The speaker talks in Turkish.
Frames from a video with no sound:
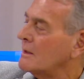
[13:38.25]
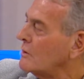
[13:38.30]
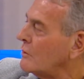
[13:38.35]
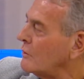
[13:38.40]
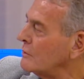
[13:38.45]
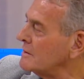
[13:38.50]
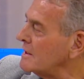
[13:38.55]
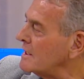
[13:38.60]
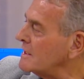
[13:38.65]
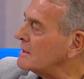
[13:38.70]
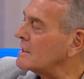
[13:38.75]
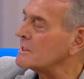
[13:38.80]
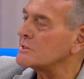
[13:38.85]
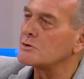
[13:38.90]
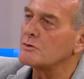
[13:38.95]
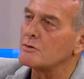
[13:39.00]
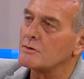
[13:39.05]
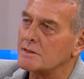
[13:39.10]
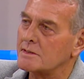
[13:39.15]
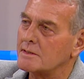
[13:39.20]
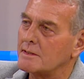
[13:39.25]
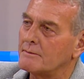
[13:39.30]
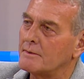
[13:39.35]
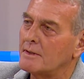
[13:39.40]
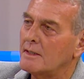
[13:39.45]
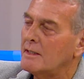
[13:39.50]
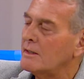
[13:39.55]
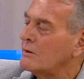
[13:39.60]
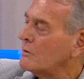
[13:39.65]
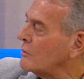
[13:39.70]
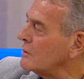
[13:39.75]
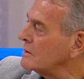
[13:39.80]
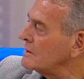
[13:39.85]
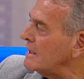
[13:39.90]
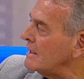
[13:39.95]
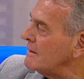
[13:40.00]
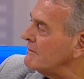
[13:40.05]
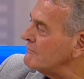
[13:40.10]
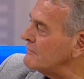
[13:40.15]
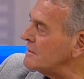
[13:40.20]
Onları kazıyoruz tabii.
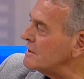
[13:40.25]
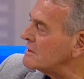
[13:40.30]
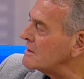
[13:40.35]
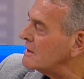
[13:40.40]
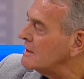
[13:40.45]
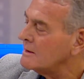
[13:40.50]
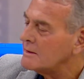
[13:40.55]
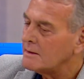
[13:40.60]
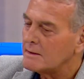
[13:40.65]
Orada bir